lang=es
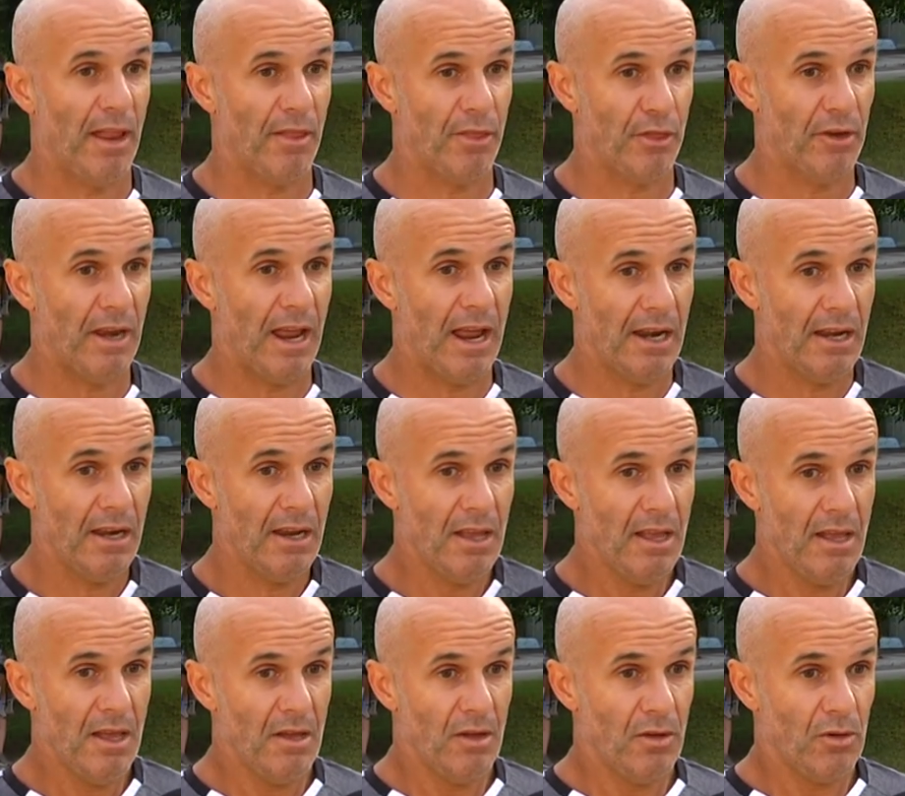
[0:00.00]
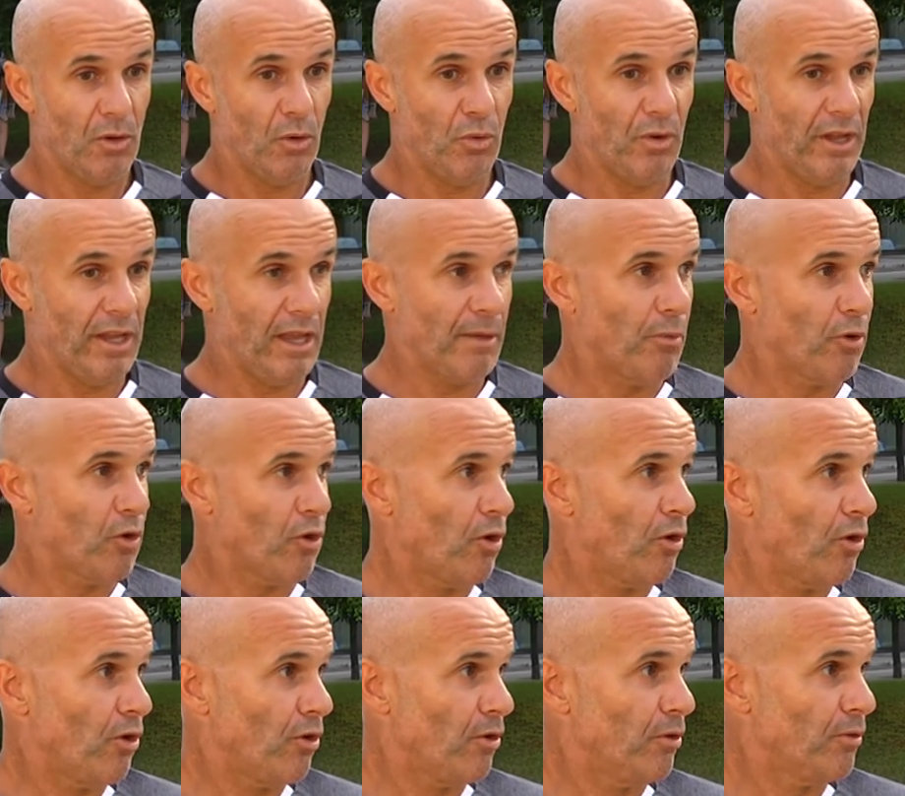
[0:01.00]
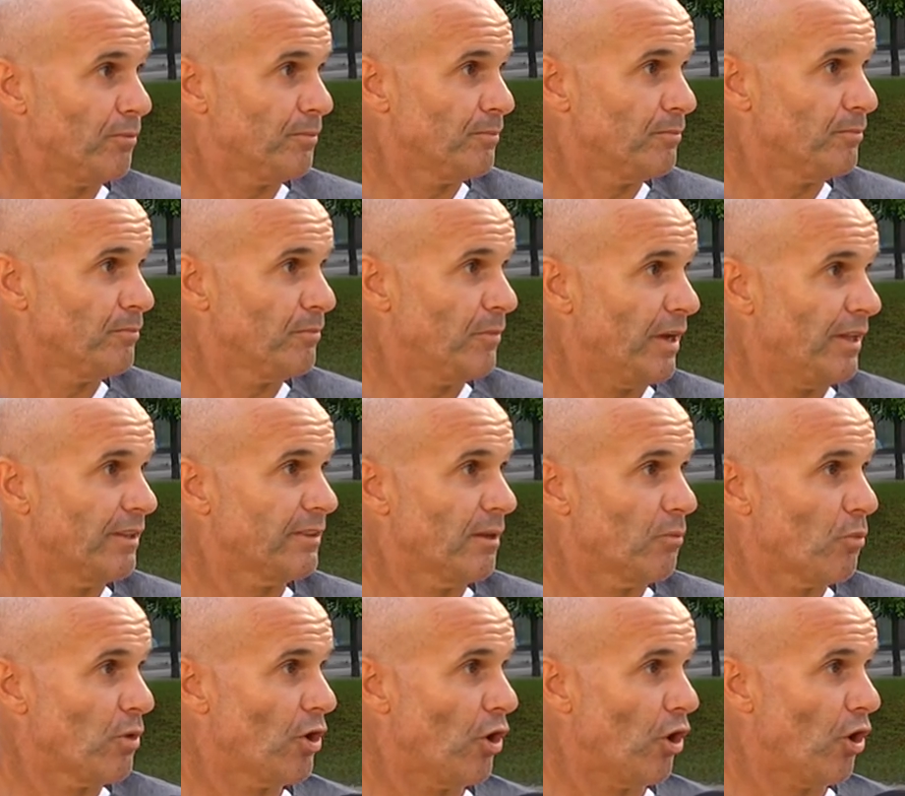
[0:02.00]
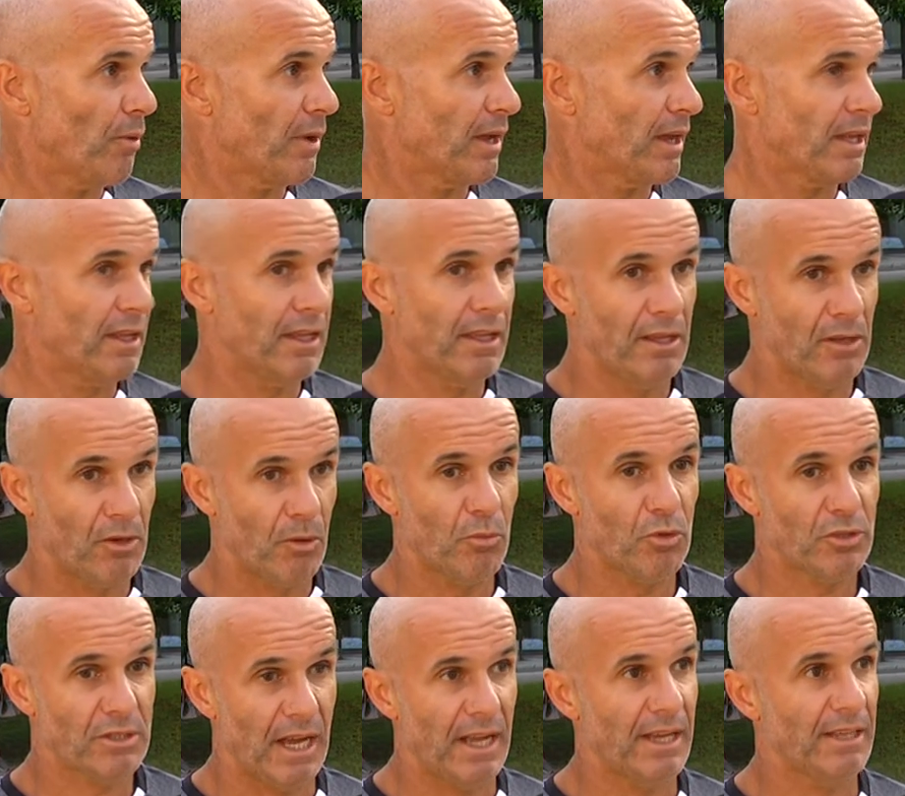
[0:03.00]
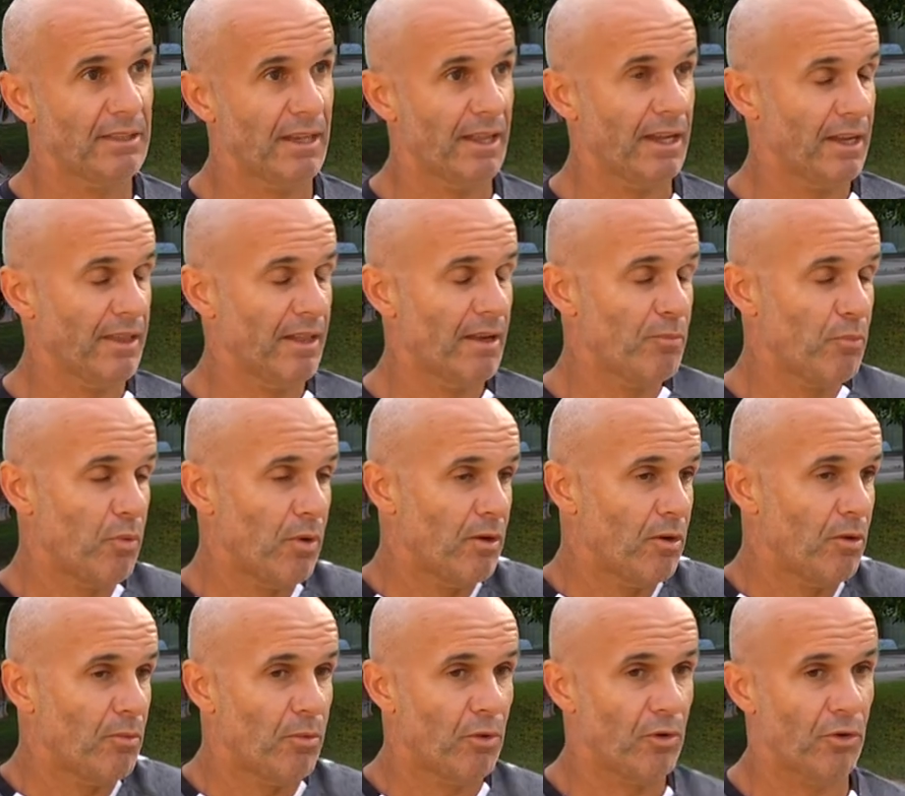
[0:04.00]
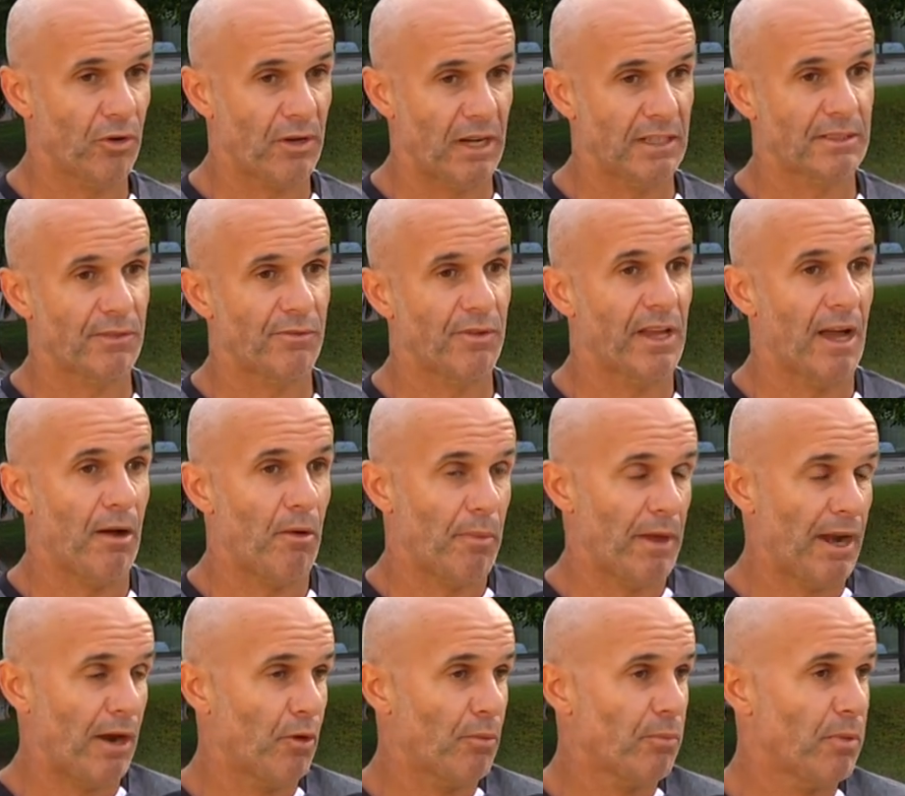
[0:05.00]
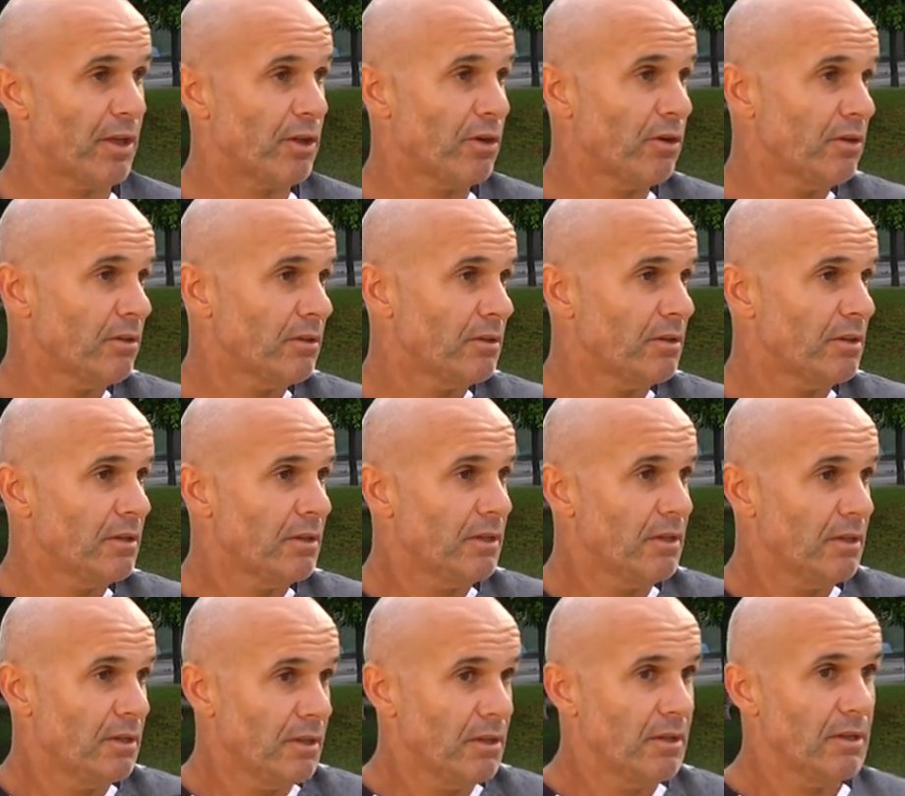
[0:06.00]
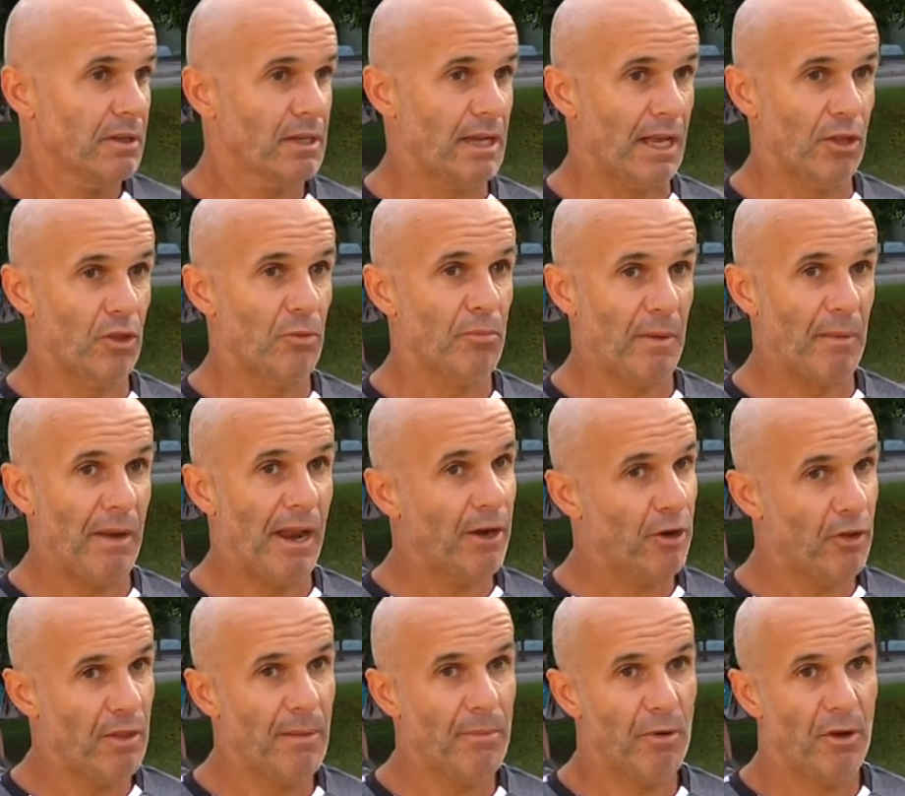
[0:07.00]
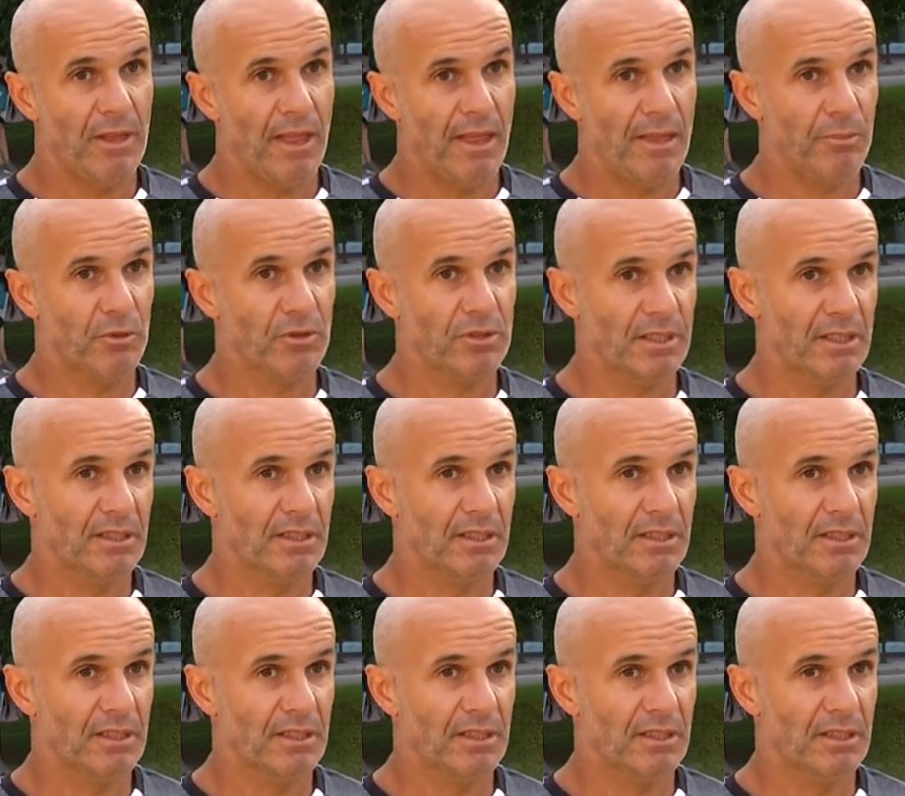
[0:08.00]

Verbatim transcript: Nacional con un equipo con gente muy joven y con mucha gente de aquí del pueblo, pues nos clasificamos para los playoffs, cayendo en primera ronda, pero ya de por sí